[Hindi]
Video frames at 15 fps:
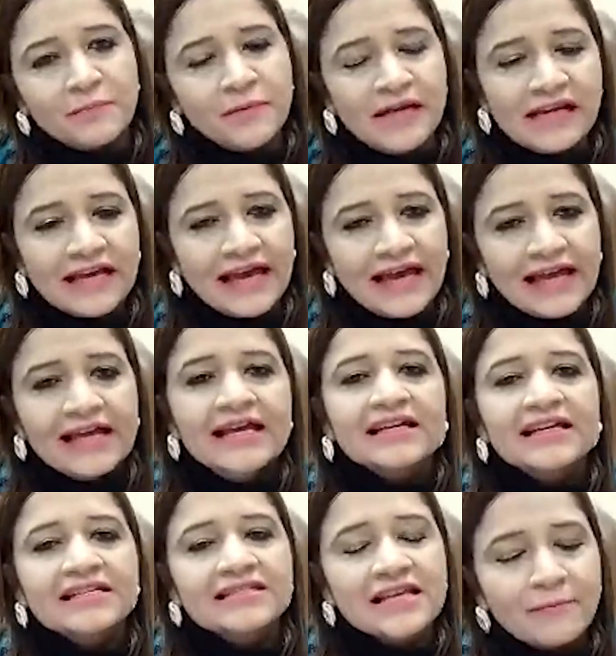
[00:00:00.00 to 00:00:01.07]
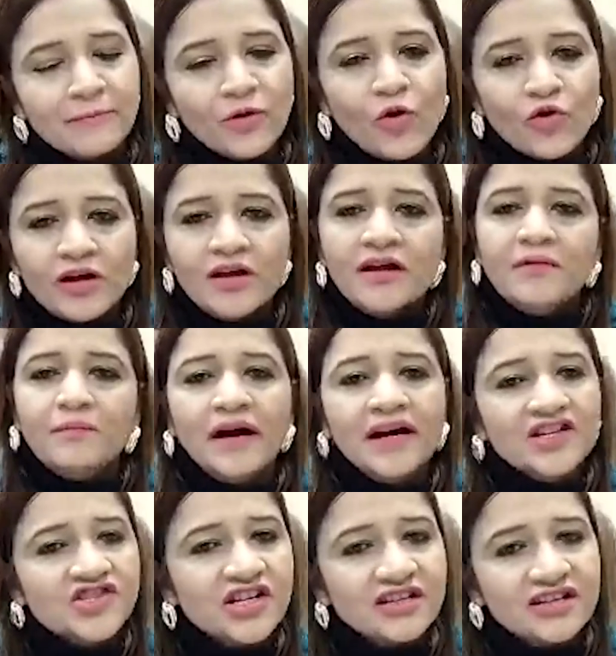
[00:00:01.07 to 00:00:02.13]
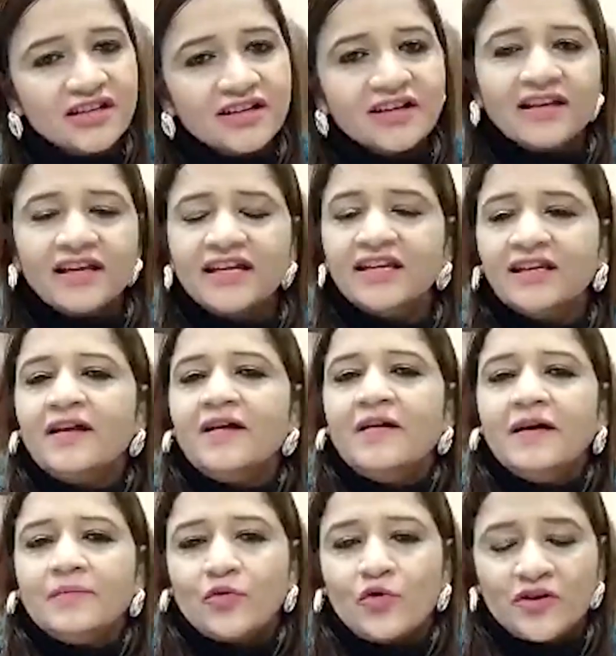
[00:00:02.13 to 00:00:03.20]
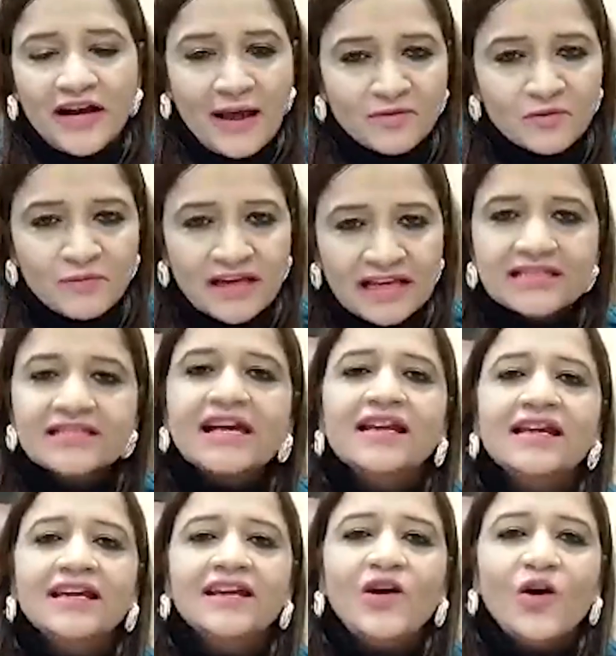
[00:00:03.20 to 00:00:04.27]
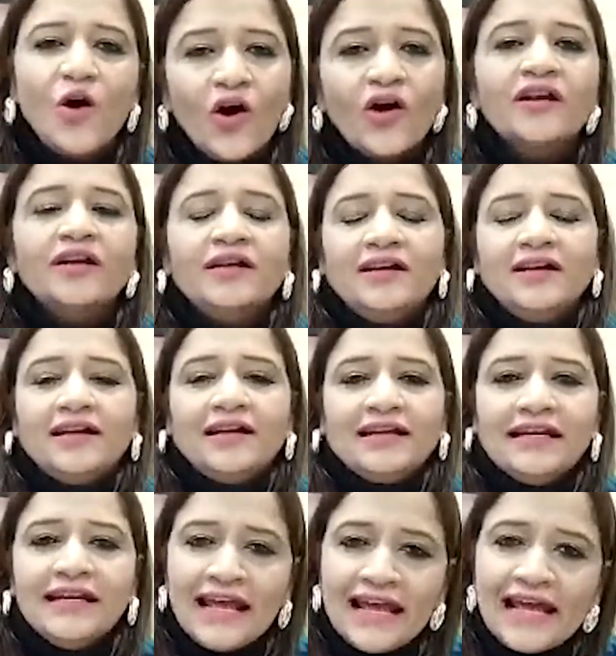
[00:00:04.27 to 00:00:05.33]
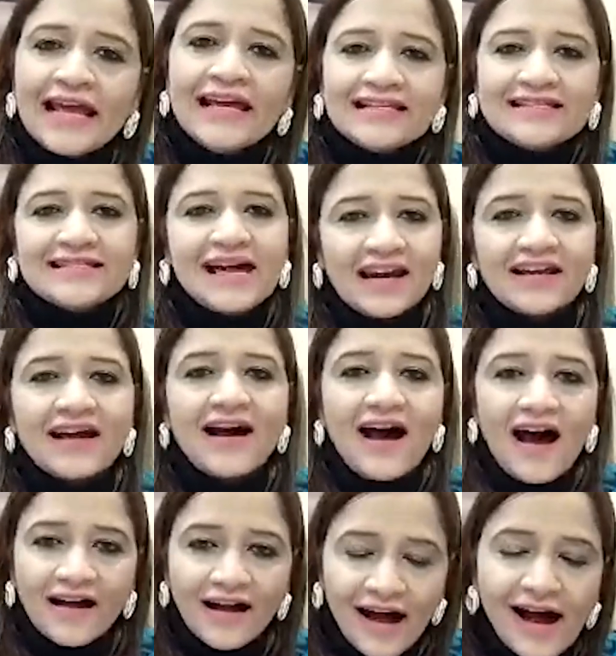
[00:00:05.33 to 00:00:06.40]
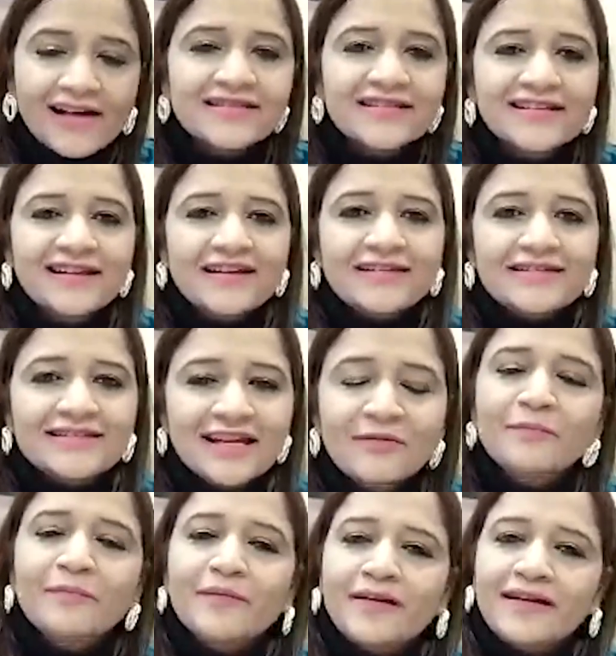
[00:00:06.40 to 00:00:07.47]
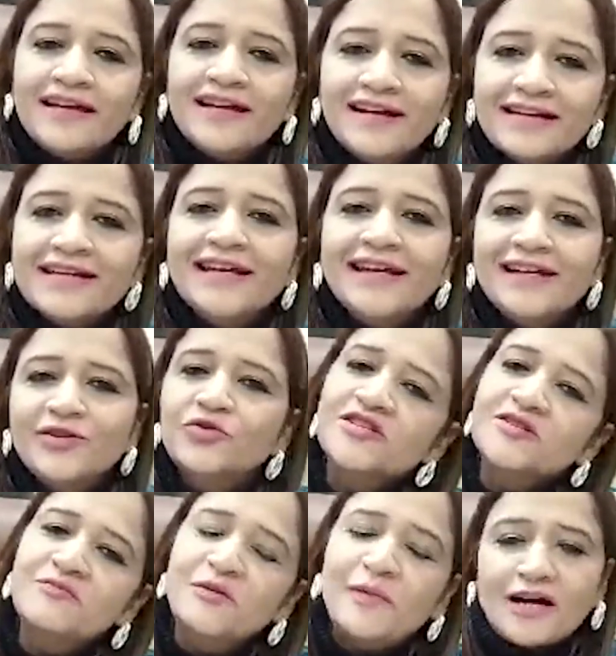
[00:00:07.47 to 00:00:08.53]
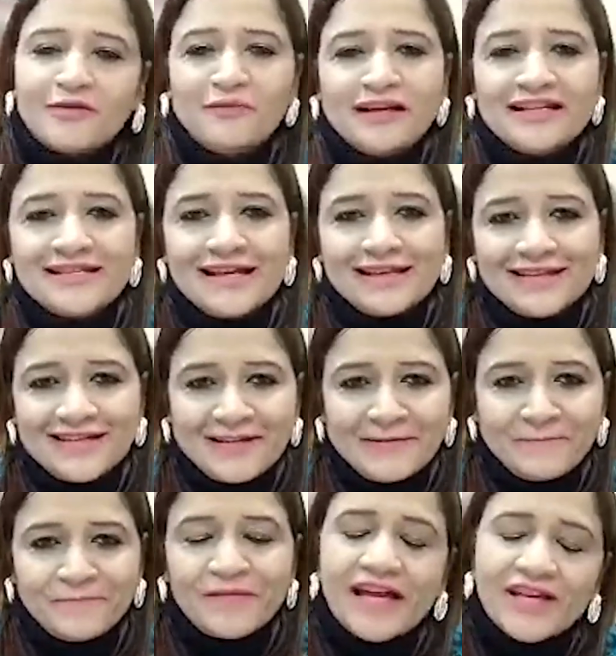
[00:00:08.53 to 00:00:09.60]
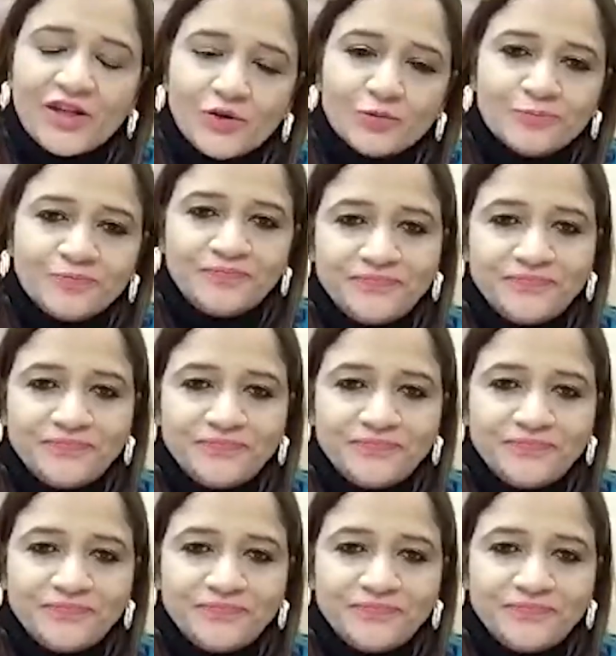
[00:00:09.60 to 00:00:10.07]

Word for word: अपील है कि सब लोग बढ़ चढ़कर इन प्रोग्राम्स में हिस्सा लें और नए साल का आगाज सब इकट्ठे टूरिज्म डिपार्टमेंट के साथ करें थैंक यू